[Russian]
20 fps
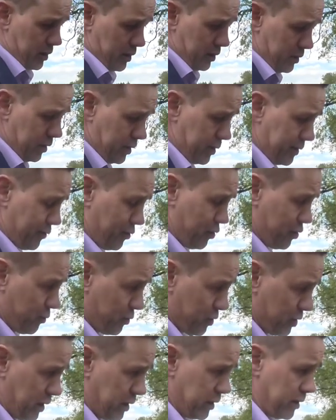э,
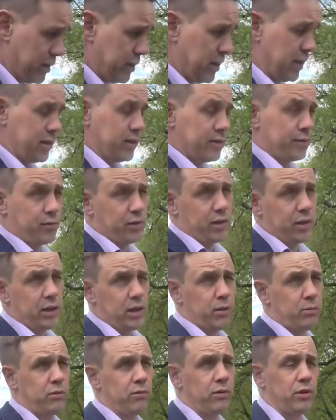действующему законодательству
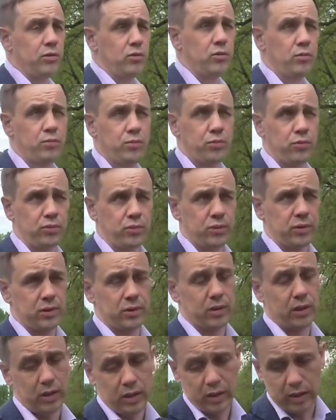хотя бы в одном
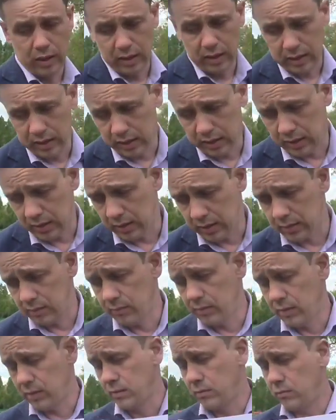пункте. А,
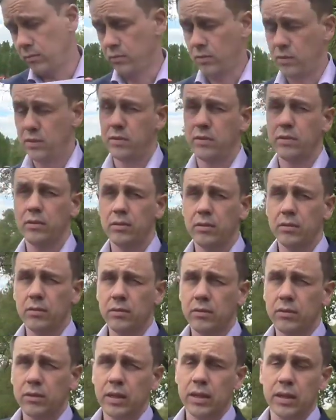вот, вот
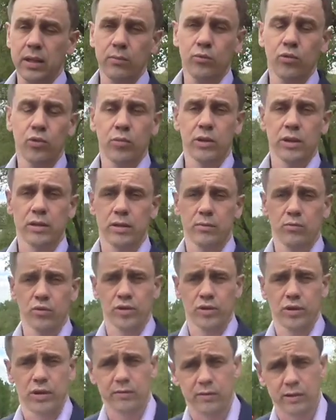э, таким образом
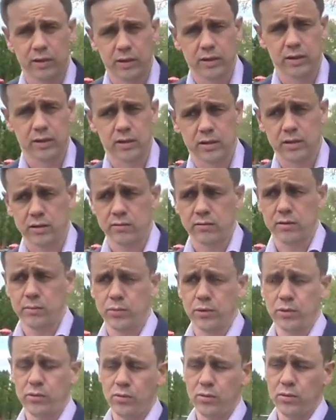можно ответить на этот
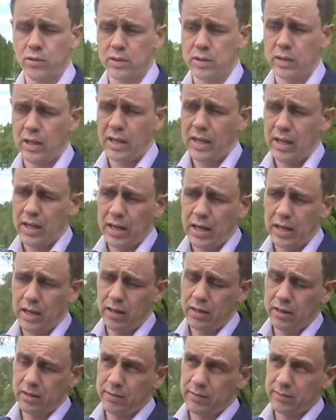вопрос.
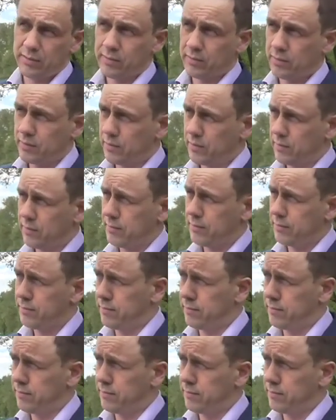А,